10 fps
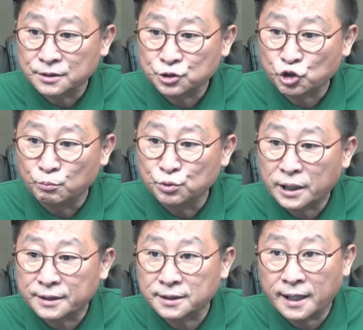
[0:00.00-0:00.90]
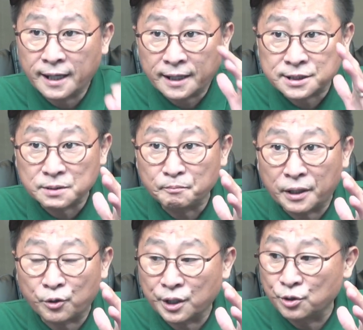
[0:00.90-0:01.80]
전문가들의 핵심
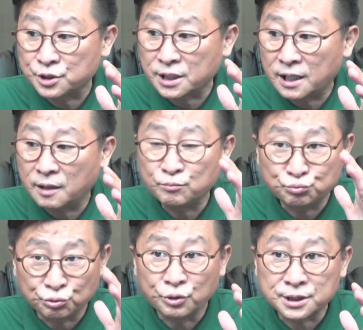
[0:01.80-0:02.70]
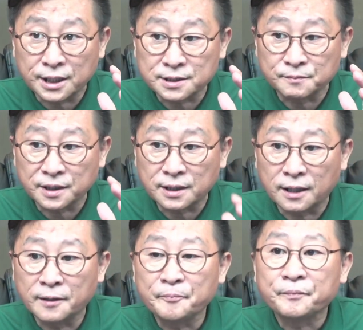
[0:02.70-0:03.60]
발언의 여지가
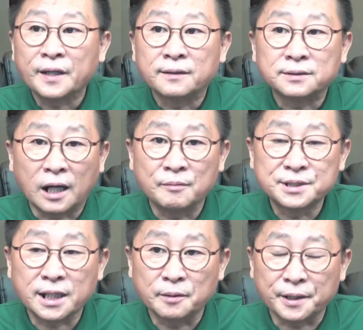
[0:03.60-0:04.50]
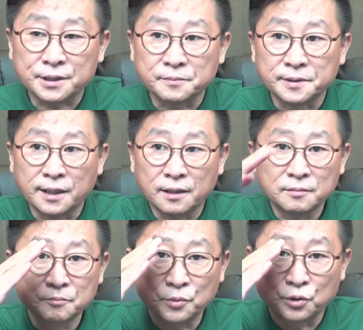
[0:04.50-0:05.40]
무엇이겠습니까? 다음 시간에 뵙겠습니다.
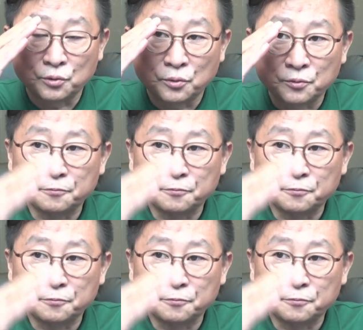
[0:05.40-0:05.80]
멸공.